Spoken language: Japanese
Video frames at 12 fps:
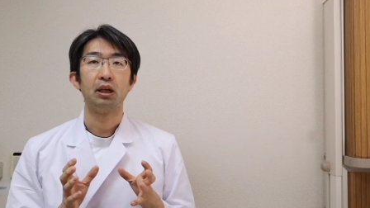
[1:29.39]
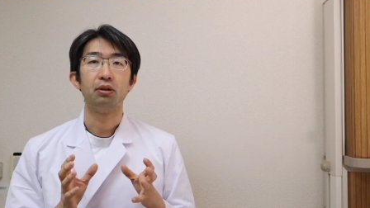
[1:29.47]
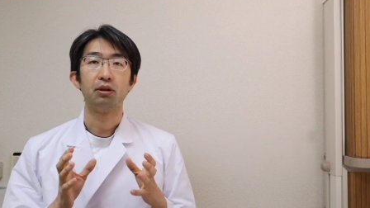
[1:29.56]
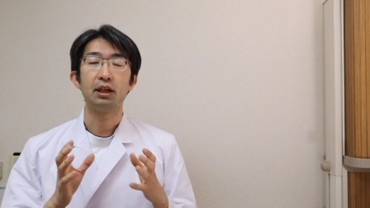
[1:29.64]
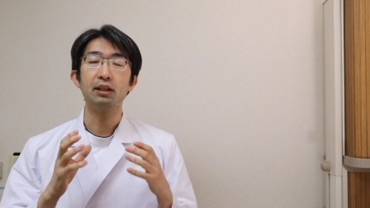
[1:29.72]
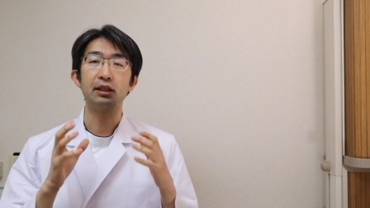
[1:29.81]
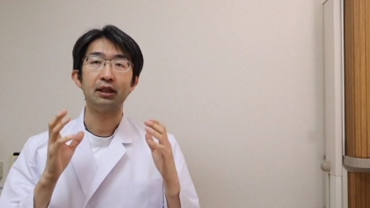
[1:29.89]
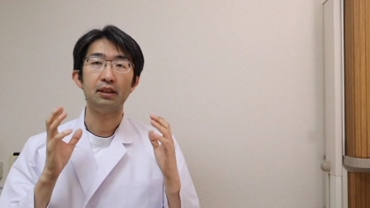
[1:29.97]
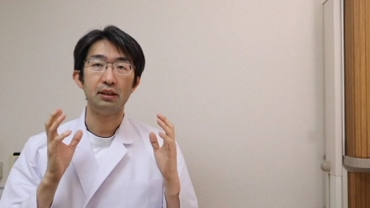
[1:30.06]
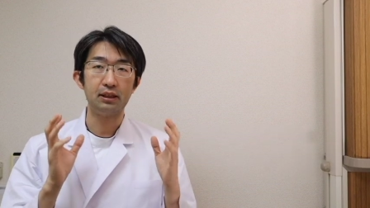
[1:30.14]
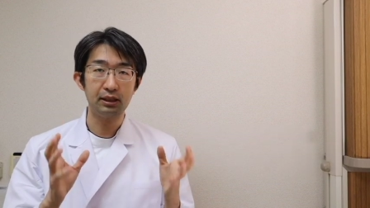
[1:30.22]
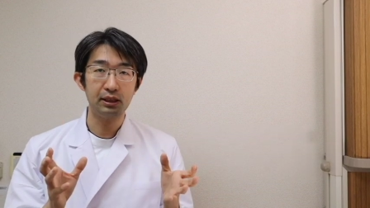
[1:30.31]
あの患者さ
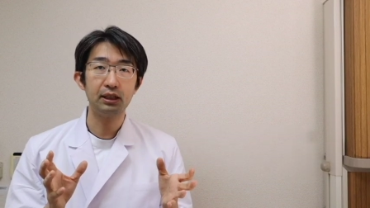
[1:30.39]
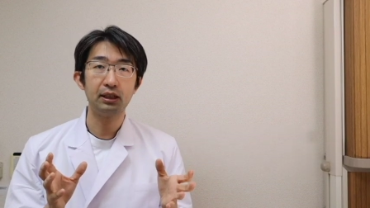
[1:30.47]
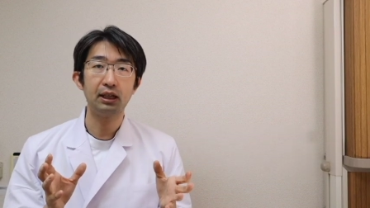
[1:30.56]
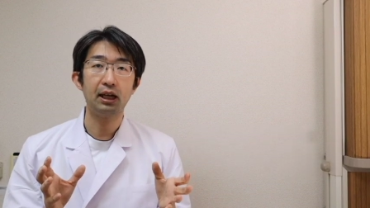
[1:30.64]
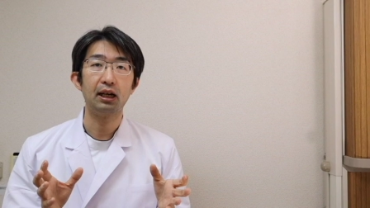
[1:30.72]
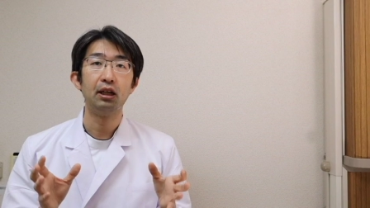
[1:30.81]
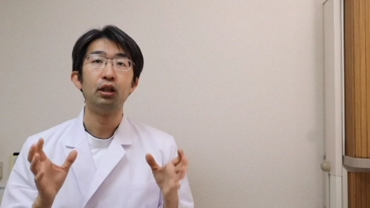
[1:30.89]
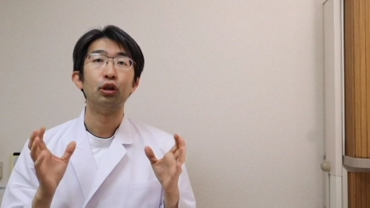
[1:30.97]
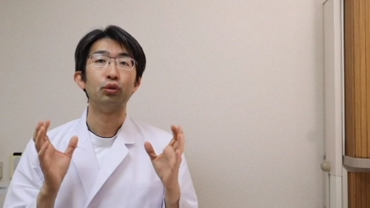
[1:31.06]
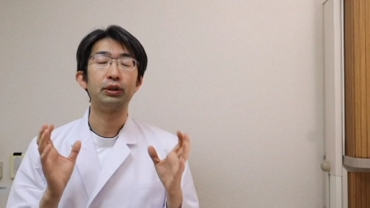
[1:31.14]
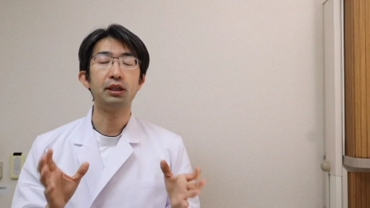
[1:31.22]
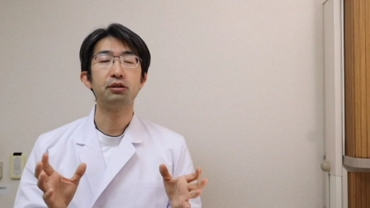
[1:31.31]
ん自身が
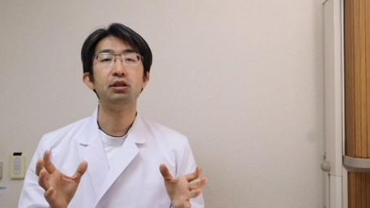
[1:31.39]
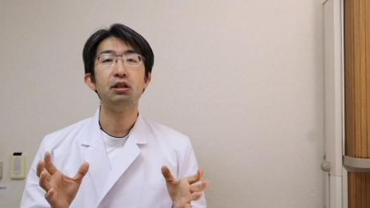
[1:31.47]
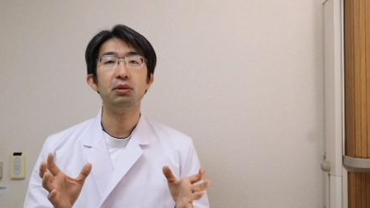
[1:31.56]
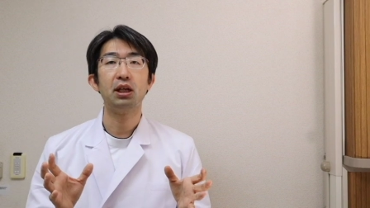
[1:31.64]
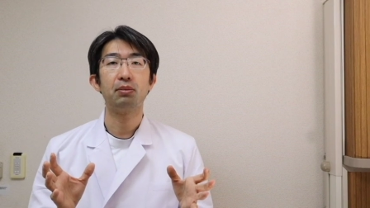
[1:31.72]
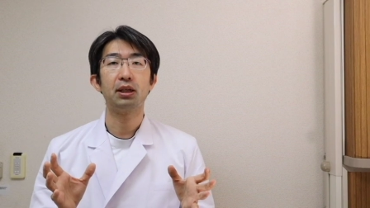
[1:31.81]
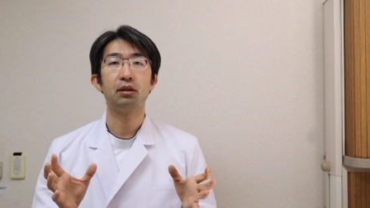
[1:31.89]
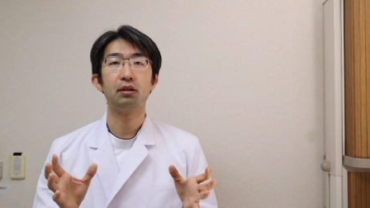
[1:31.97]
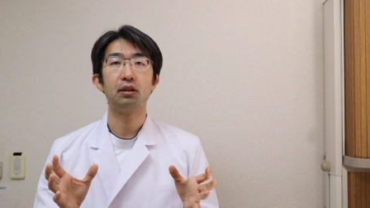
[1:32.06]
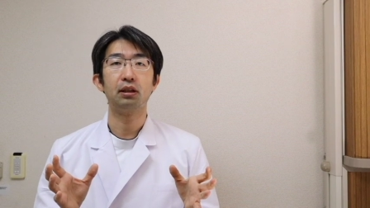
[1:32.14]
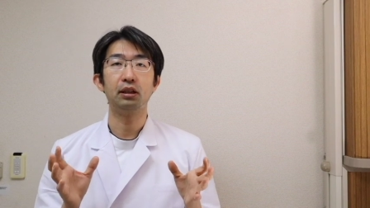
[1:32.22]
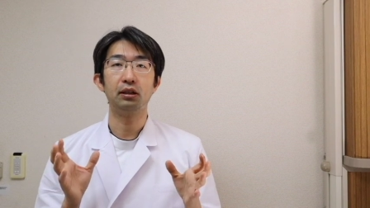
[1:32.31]
ふたつに見えま
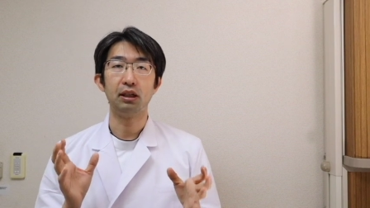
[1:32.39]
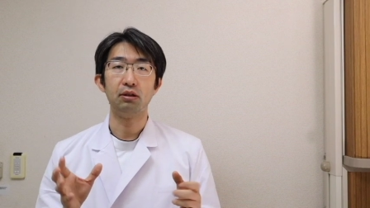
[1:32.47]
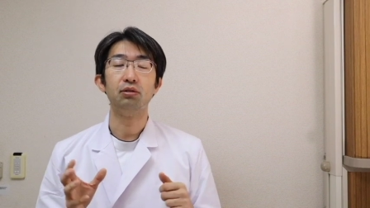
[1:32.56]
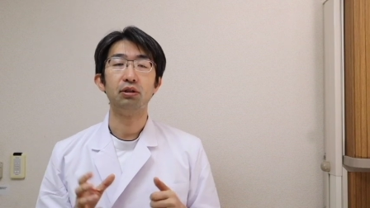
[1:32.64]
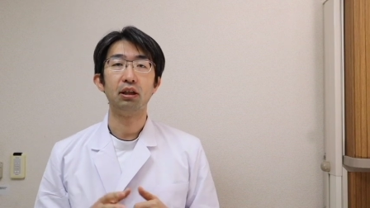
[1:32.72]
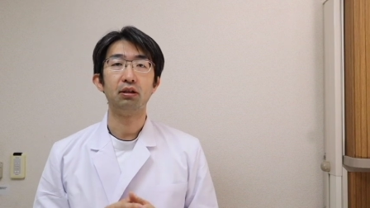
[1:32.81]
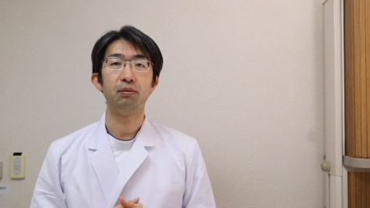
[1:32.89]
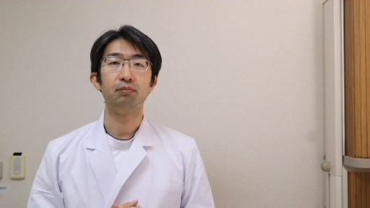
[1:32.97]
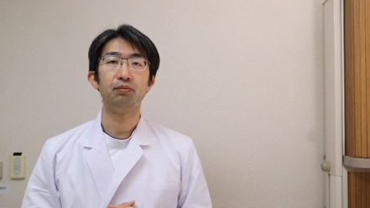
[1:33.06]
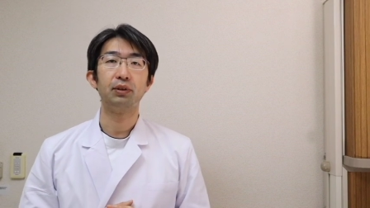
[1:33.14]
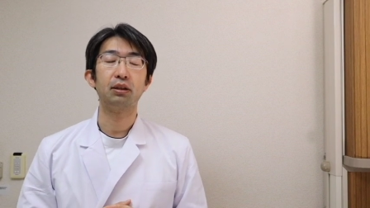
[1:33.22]
すって言うんです。